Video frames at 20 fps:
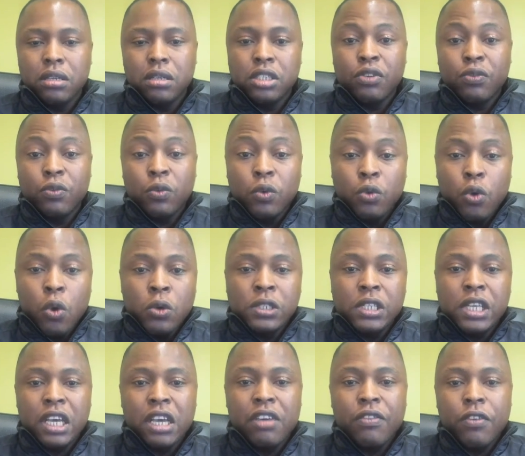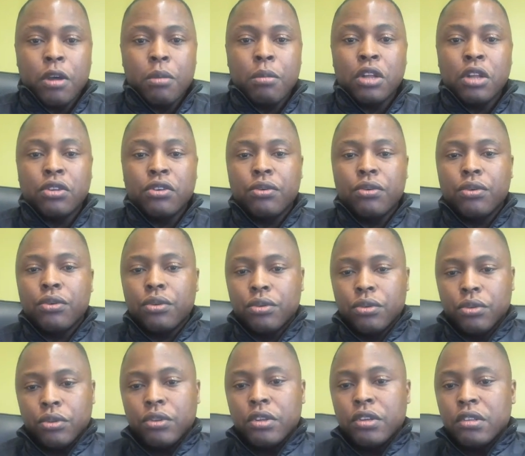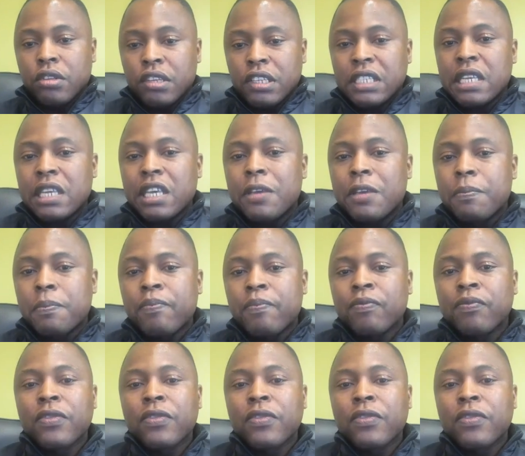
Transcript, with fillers: je vous conseillerais vraiment d'essayer. De, d'essayer.